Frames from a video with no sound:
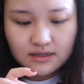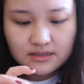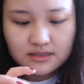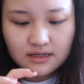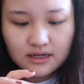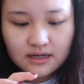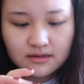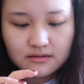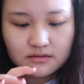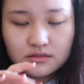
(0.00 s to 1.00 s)
先看，
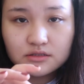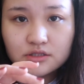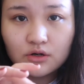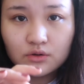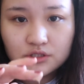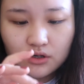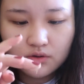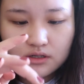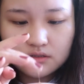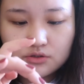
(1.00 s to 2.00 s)
搅和搅
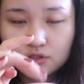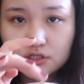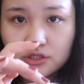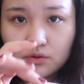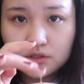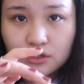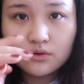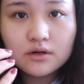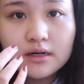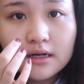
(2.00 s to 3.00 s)
和，手上搅和搅和，
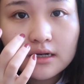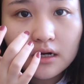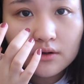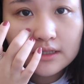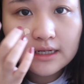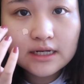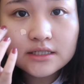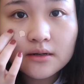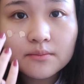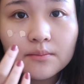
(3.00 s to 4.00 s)
然后在脸
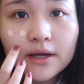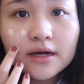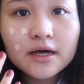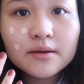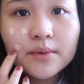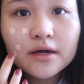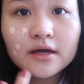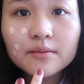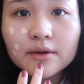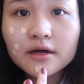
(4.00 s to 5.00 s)
上拍拍开，拍开，拍
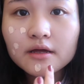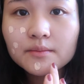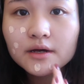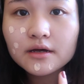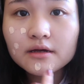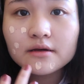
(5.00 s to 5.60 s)
开，拍开。